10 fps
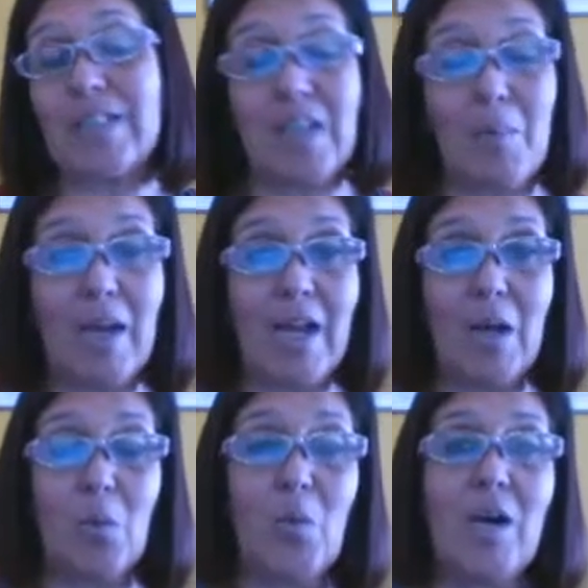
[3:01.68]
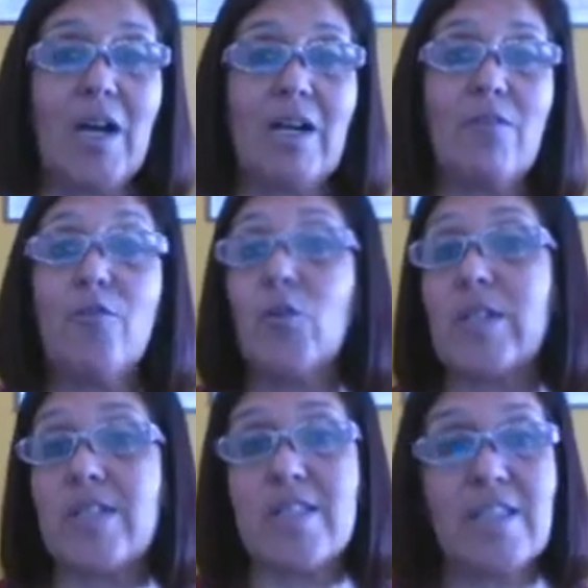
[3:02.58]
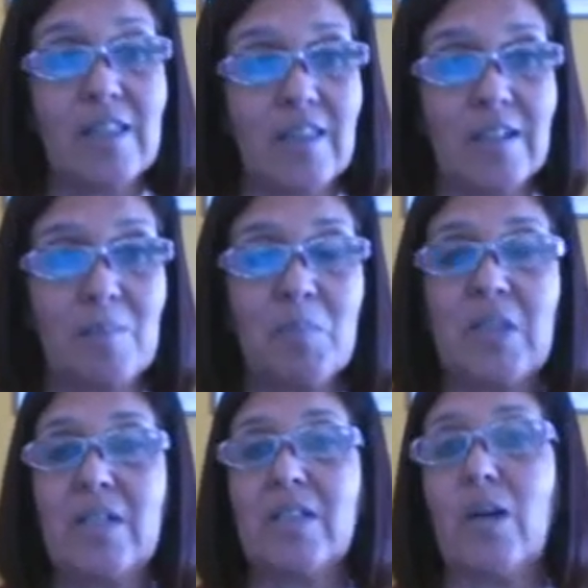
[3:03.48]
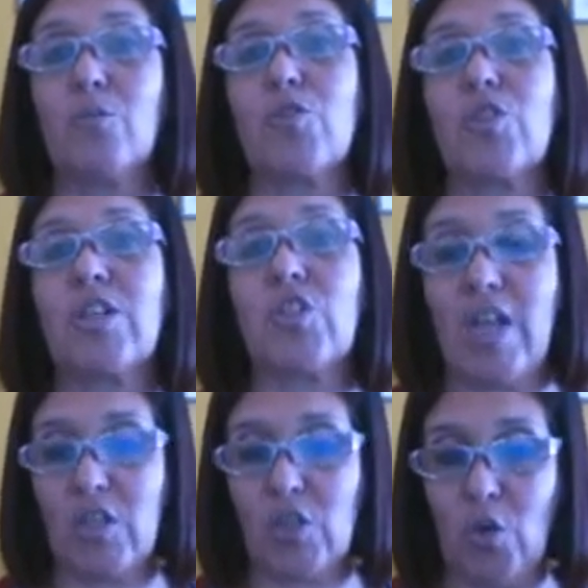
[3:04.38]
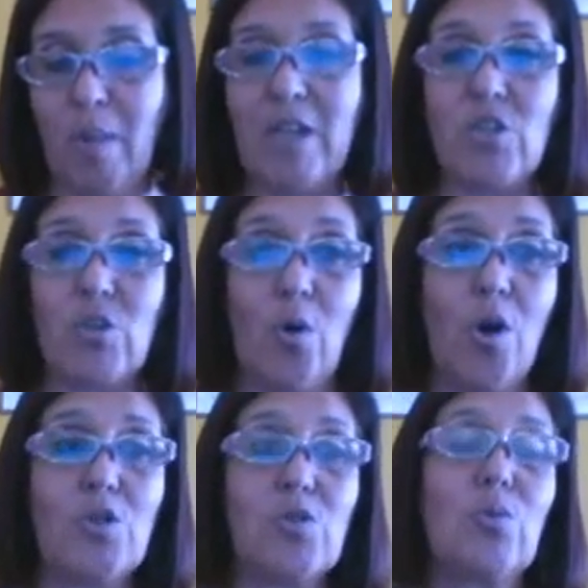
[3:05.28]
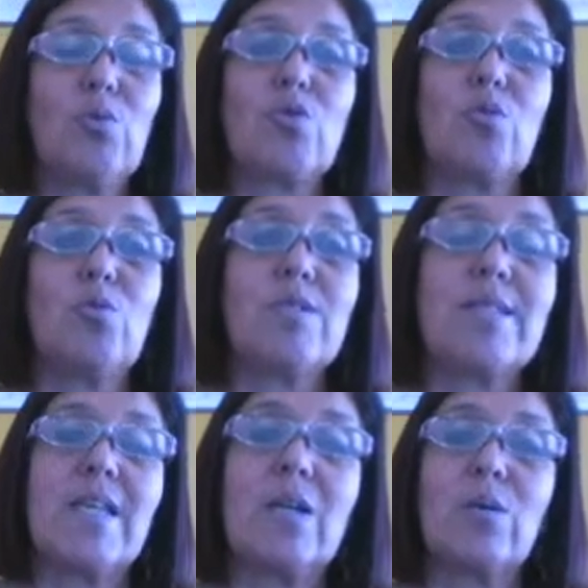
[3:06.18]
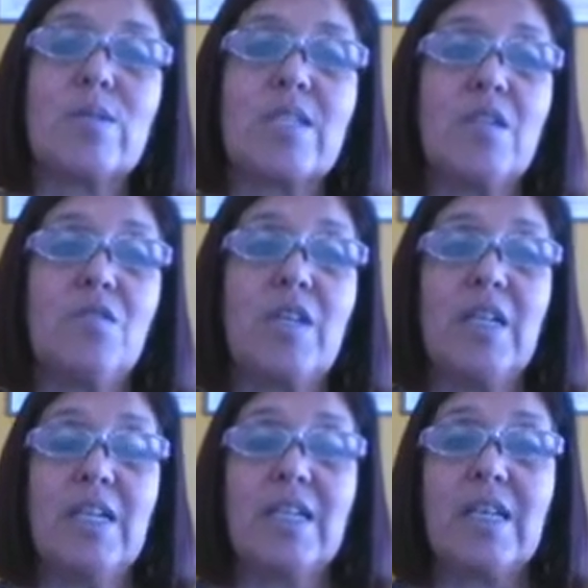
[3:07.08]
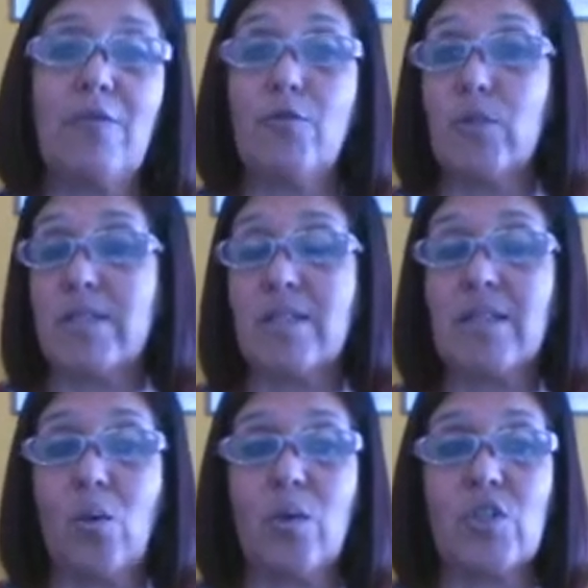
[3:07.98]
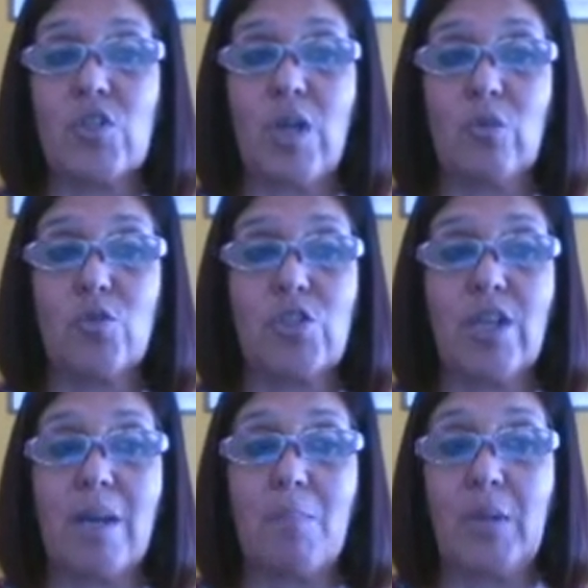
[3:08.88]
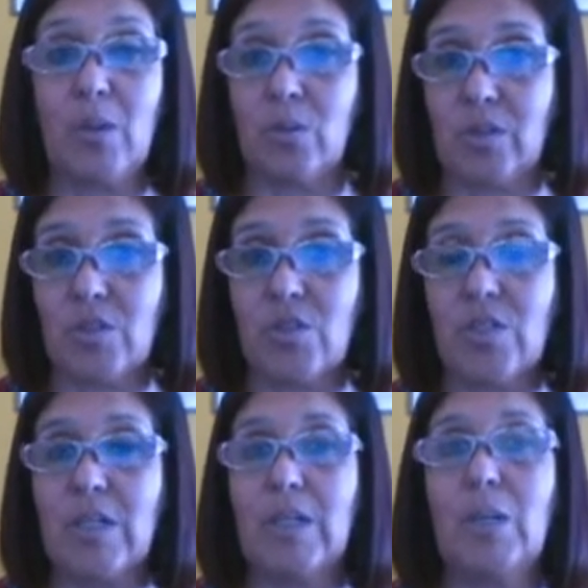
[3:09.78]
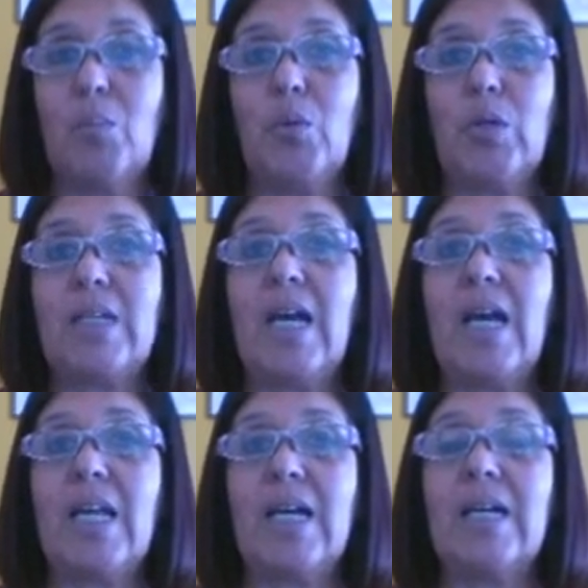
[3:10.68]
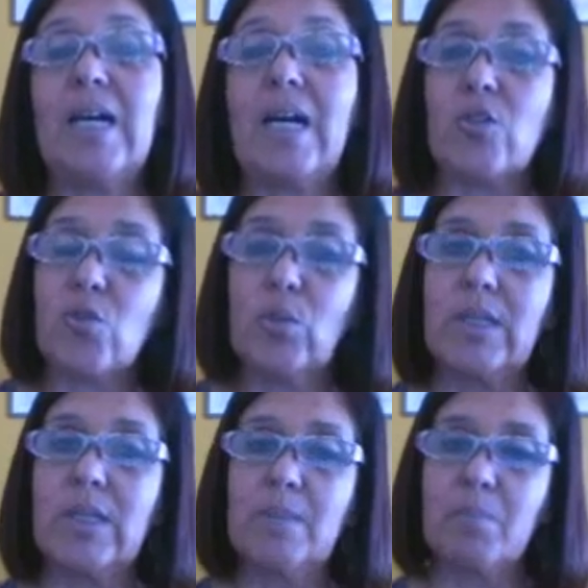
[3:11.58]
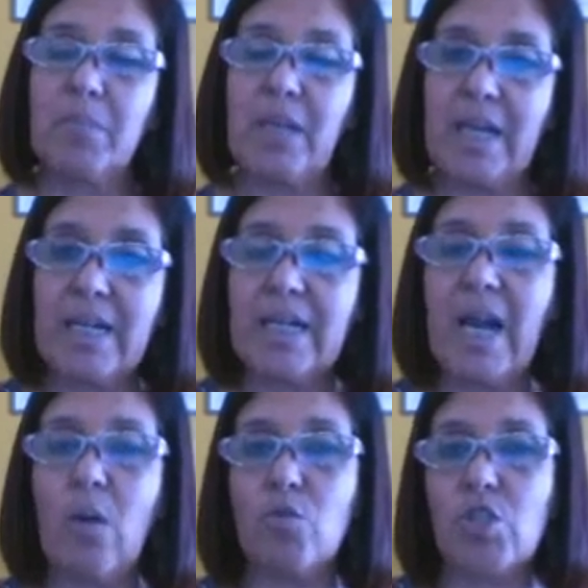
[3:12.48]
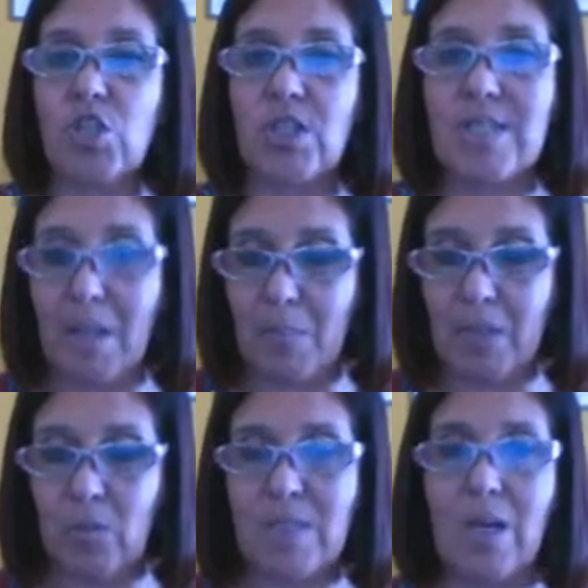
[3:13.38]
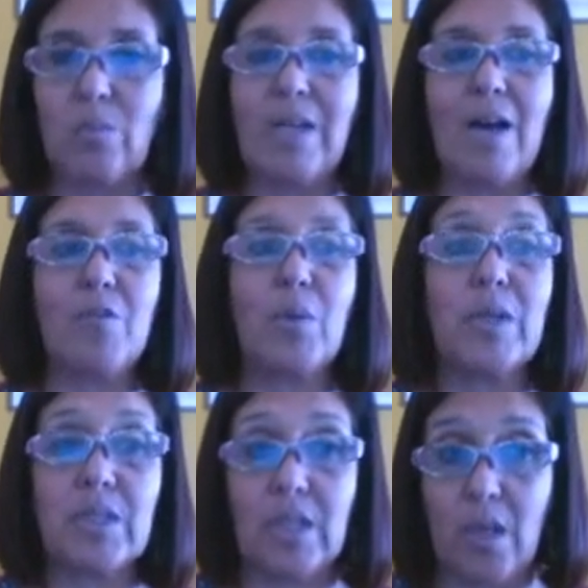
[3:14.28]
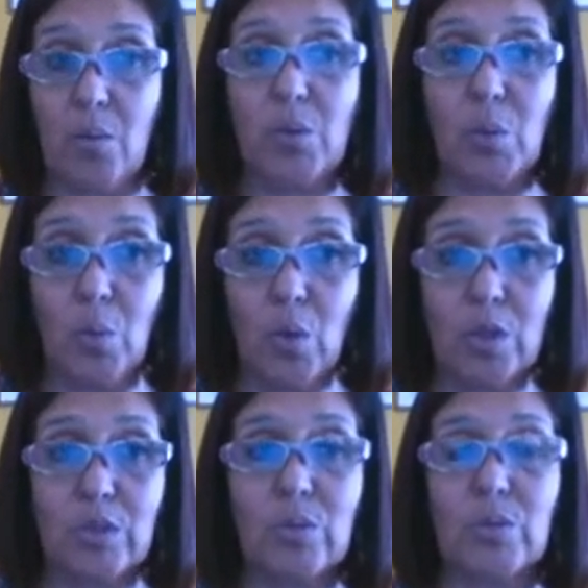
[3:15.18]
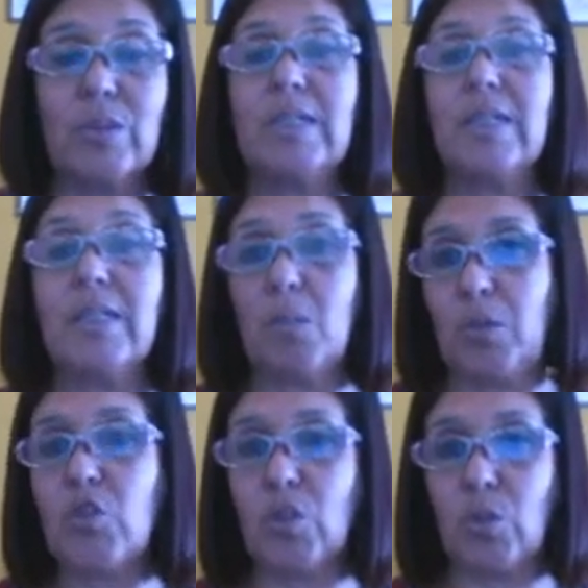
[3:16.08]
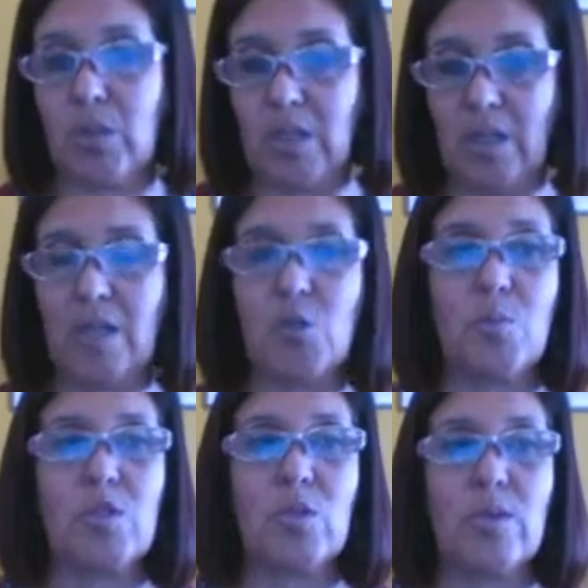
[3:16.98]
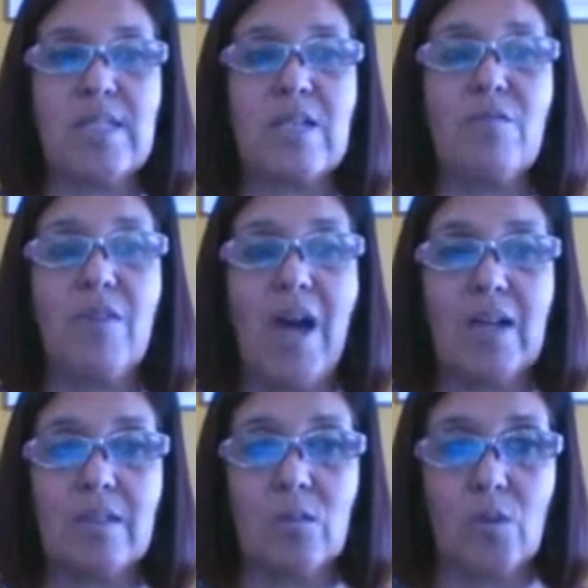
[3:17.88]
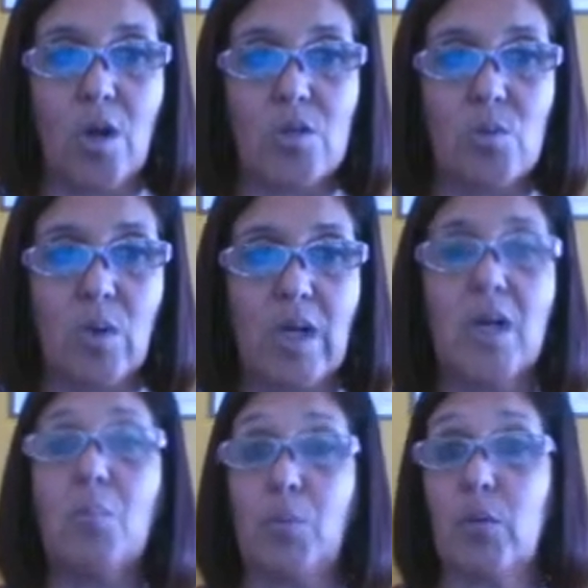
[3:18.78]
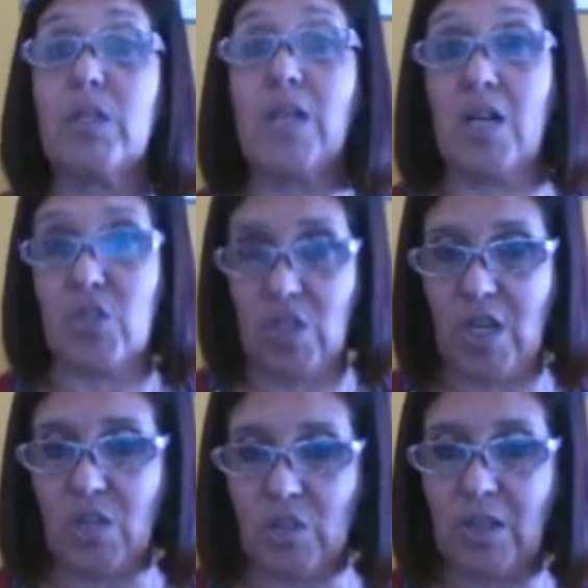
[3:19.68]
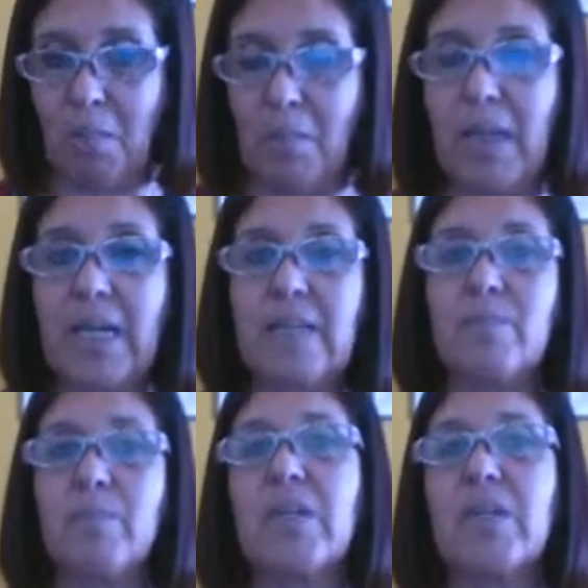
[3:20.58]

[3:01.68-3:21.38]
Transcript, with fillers: a trabalhar com a fuxita que é um dos cristais que eu mais gosto. Costumo dizer, inclusive, que a fuxita é o cristal dos terapeutas, porque ela ajuda a criar um distanciamento saudável entre eu e o outro, impedindo que as pessoas invadam o nosso campo e a gente também.